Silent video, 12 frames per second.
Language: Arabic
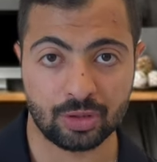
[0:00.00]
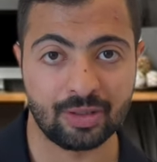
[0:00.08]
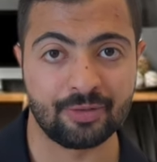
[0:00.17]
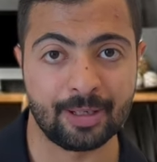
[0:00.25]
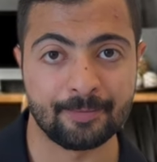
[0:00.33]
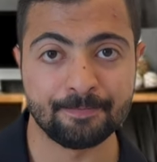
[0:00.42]

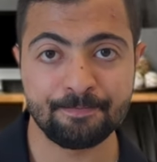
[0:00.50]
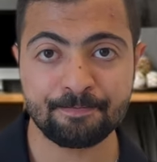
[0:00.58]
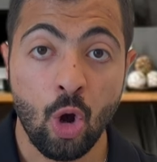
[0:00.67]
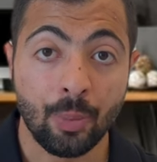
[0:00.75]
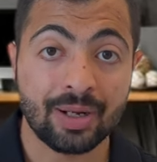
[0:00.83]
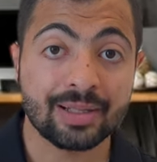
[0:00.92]
مرتفعه
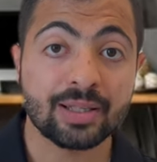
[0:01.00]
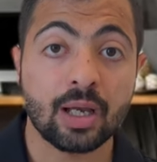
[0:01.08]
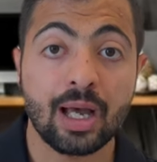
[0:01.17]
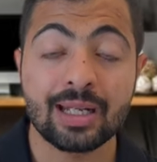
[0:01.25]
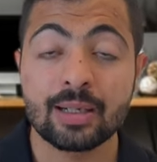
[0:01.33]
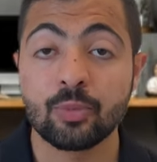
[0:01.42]

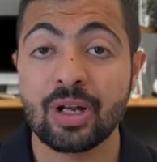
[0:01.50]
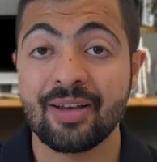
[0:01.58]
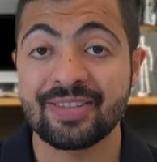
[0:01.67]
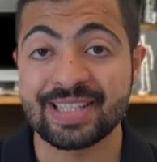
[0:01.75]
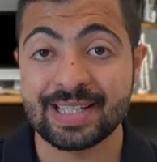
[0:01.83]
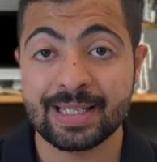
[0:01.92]
وبالانتقال
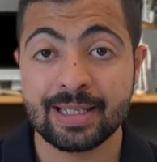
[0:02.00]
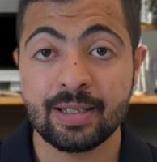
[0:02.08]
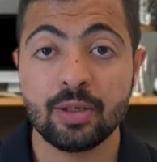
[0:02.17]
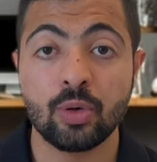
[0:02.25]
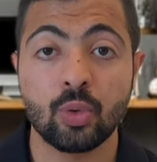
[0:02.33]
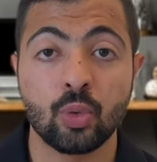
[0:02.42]

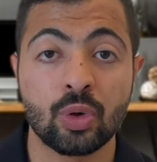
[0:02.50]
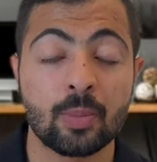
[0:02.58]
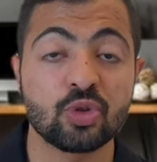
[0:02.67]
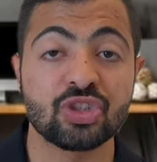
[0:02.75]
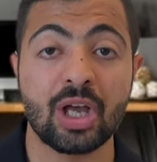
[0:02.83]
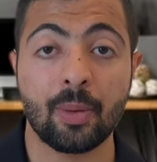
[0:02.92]
للمنافسين
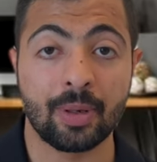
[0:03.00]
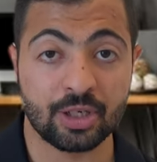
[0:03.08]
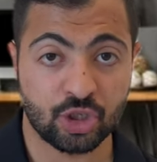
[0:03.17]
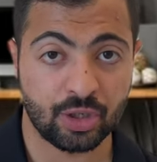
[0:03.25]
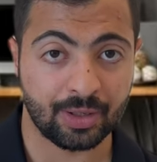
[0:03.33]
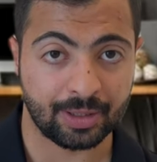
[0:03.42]
ولمستقبل
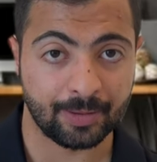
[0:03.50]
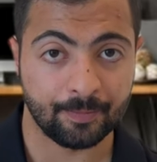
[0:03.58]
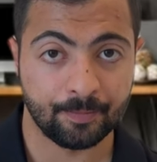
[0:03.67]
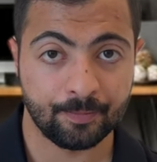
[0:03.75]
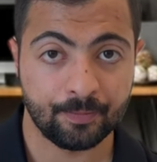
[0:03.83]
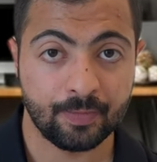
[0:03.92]
الشركه
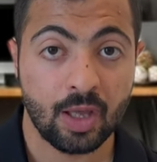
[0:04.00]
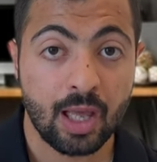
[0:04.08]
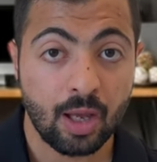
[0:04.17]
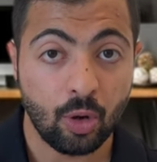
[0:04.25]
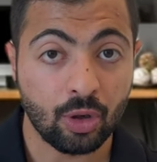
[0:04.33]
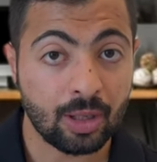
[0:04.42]

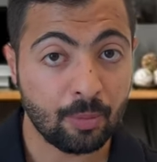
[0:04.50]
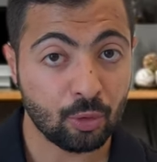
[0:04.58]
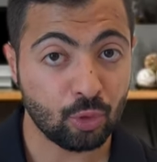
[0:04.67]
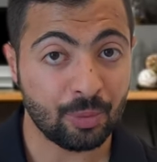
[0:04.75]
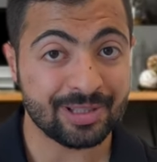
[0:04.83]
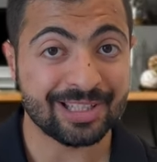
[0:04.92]
هون
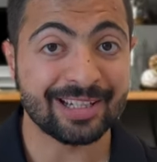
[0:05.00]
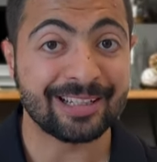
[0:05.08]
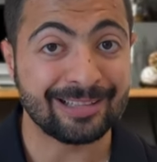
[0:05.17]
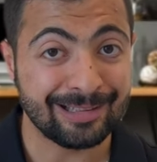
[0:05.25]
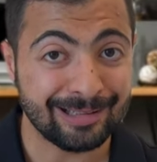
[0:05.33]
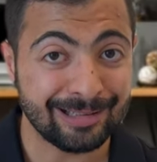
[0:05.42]
الموضوع بيصير
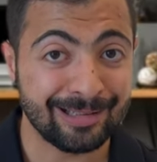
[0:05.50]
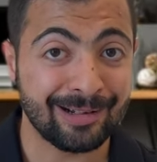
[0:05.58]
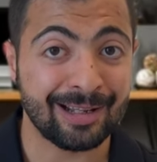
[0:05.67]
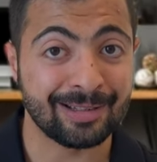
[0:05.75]
كتير